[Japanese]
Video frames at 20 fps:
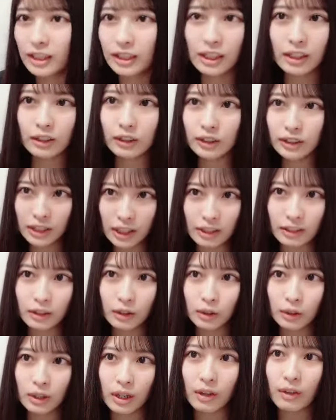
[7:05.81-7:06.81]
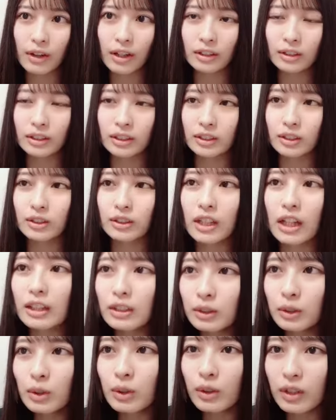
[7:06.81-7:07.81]
誕のスタンドフラワーとかその
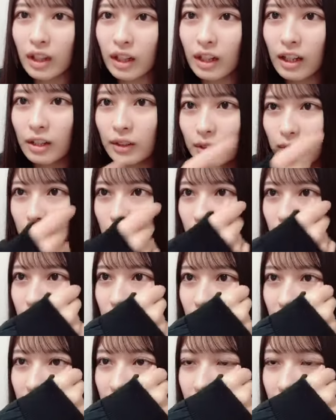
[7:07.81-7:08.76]
担当カラーの色にな